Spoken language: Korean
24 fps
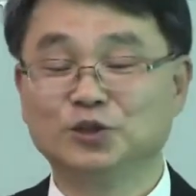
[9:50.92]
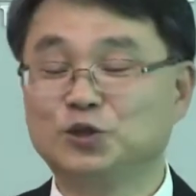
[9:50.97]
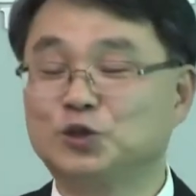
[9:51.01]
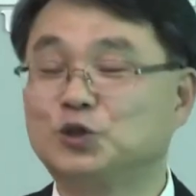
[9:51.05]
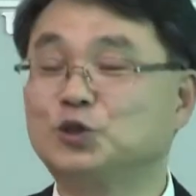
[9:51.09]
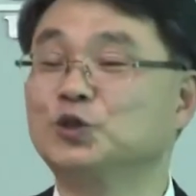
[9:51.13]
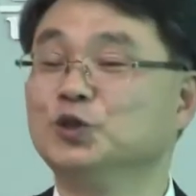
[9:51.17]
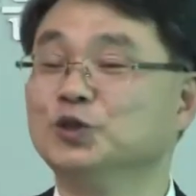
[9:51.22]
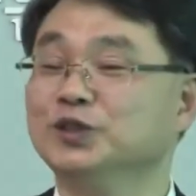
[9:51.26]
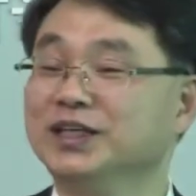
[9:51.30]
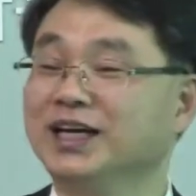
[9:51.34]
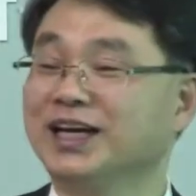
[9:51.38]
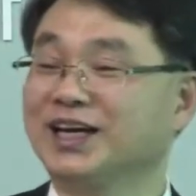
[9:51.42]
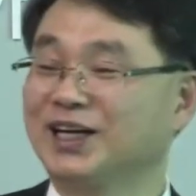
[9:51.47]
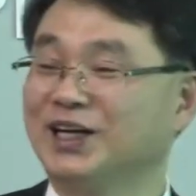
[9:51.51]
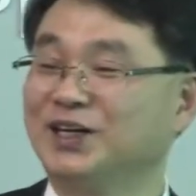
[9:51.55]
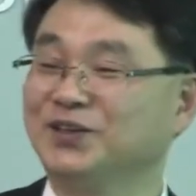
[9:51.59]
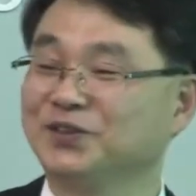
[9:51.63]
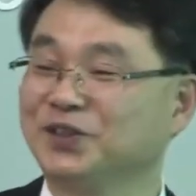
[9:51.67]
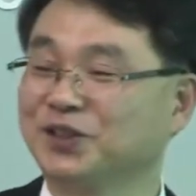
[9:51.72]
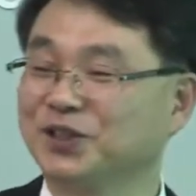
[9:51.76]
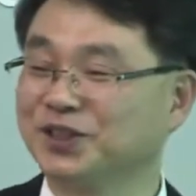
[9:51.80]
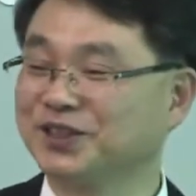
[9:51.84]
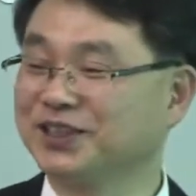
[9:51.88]
죽은 자
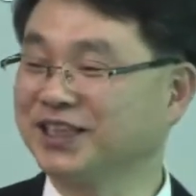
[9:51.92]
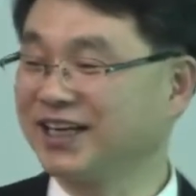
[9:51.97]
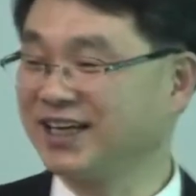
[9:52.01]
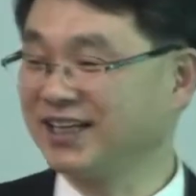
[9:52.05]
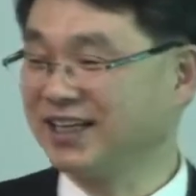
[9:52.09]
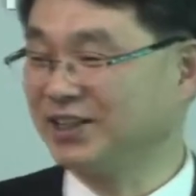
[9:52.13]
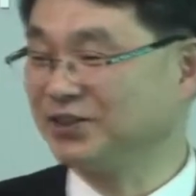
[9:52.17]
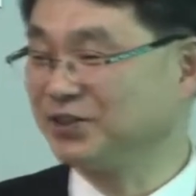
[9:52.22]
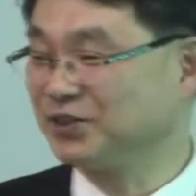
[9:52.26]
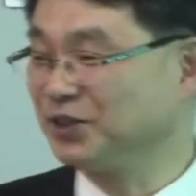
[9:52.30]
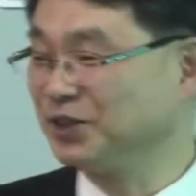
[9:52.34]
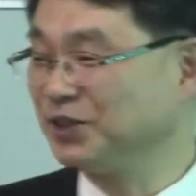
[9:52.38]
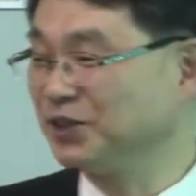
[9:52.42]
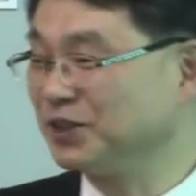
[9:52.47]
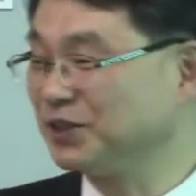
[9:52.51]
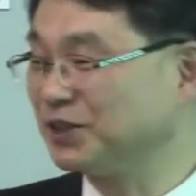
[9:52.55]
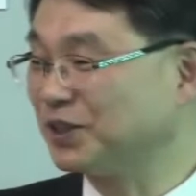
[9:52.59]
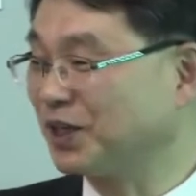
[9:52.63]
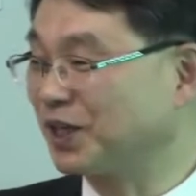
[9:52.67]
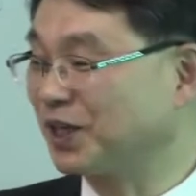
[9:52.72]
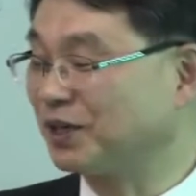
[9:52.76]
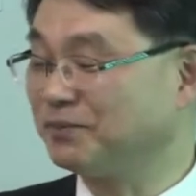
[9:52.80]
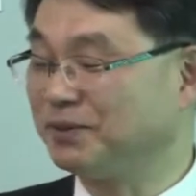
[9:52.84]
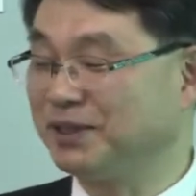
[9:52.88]
가운데서 살아날 수 있는
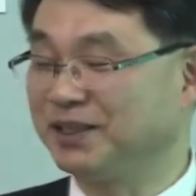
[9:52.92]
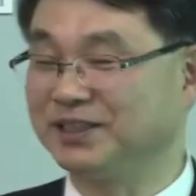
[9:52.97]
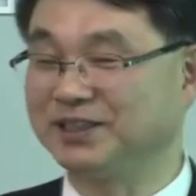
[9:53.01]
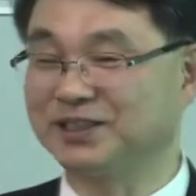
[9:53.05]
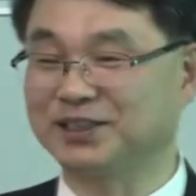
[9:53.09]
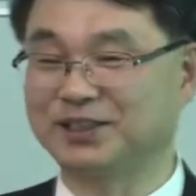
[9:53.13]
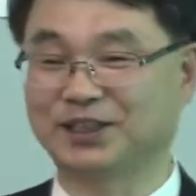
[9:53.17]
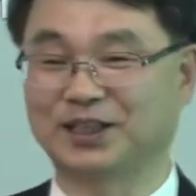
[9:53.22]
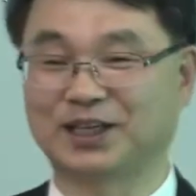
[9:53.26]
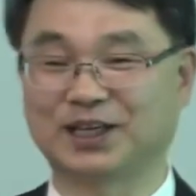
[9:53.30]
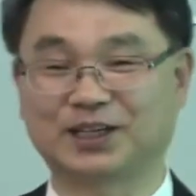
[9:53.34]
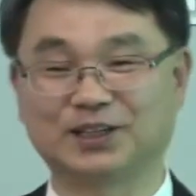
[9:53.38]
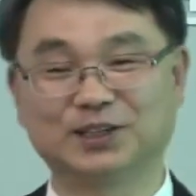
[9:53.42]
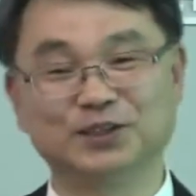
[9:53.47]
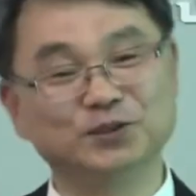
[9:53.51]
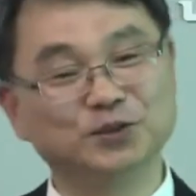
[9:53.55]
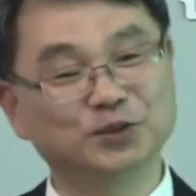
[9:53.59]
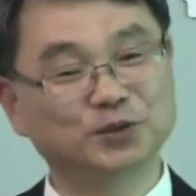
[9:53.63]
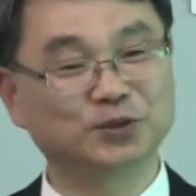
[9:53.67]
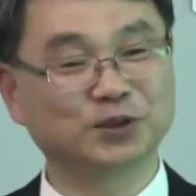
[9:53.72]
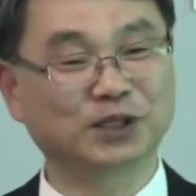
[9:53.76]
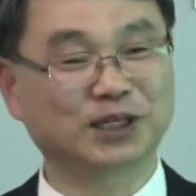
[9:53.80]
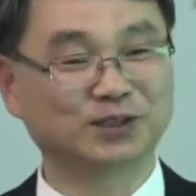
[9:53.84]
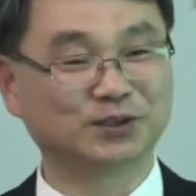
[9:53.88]
사람이 이 세상에 그
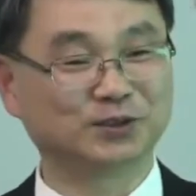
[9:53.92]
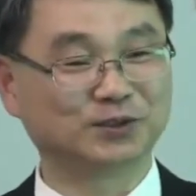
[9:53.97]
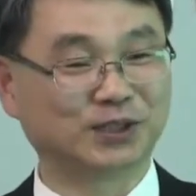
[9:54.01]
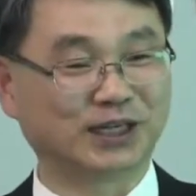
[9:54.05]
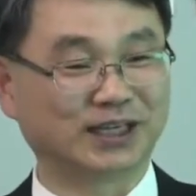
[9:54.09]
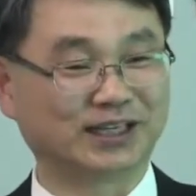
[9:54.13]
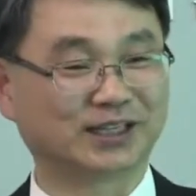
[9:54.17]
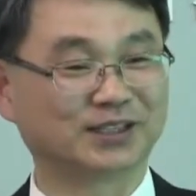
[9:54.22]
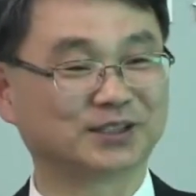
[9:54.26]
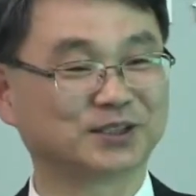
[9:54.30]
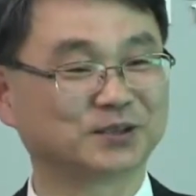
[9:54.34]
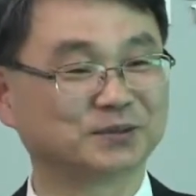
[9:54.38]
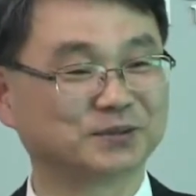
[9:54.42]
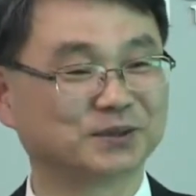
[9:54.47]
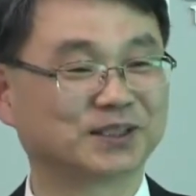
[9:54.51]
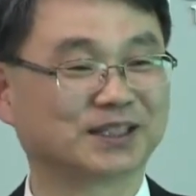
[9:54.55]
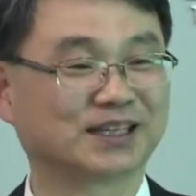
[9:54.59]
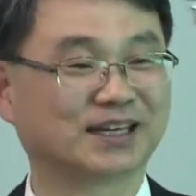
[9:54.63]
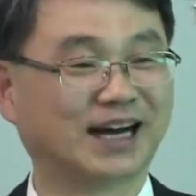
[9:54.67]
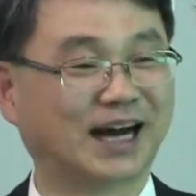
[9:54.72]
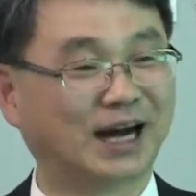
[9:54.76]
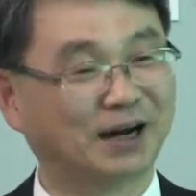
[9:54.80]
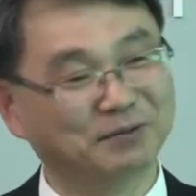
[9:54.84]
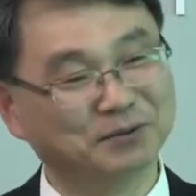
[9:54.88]
누가, 누가
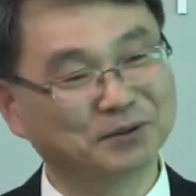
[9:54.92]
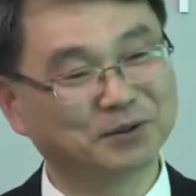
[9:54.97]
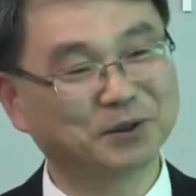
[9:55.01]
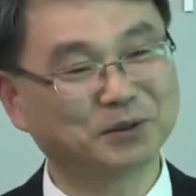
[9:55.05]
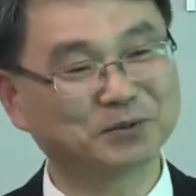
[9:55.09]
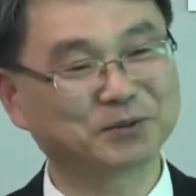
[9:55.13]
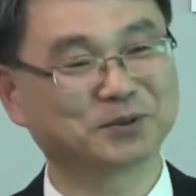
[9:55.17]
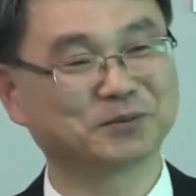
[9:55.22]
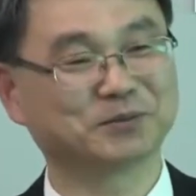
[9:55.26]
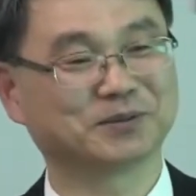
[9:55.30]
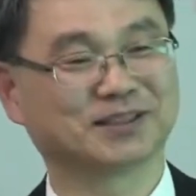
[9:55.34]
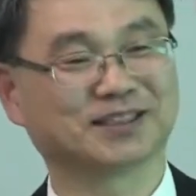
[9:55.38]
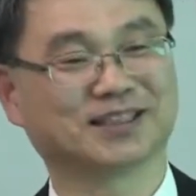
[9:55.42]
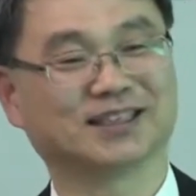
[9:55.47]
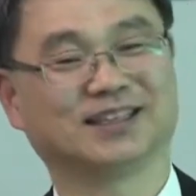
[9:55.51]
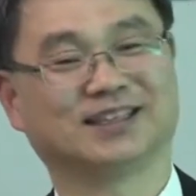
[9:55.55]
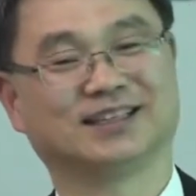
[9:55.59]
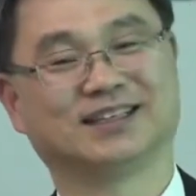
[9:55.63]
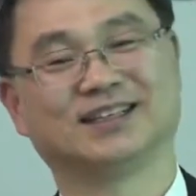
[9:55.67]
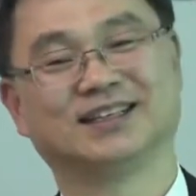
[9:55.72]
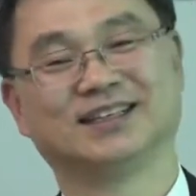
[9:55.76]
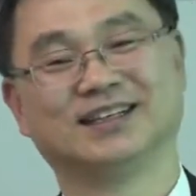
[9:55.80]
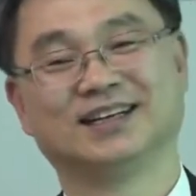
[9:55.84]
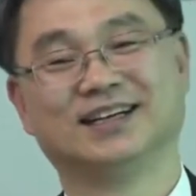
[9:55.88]
있겠습니까? 아무도 없습니다.